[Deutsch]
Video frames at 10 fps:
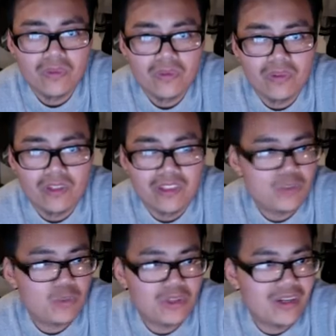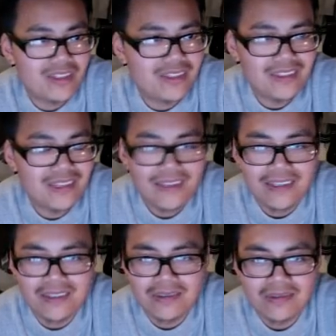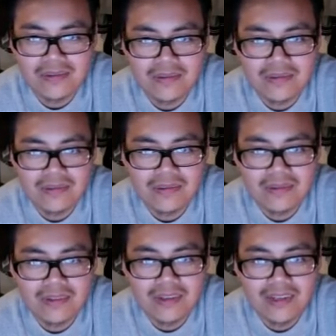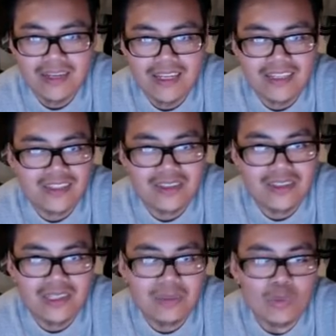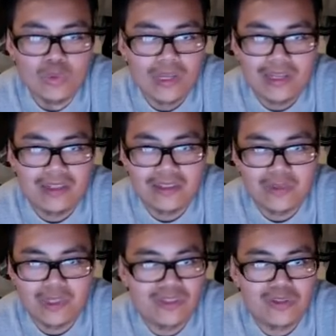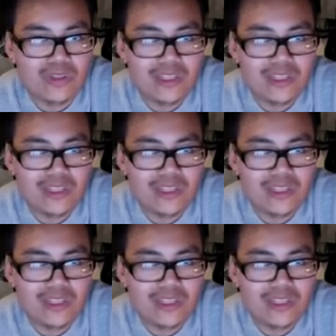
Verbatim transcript: Weil Despota halt dagegen echt immun eigentlich ist. Man, das zockt echt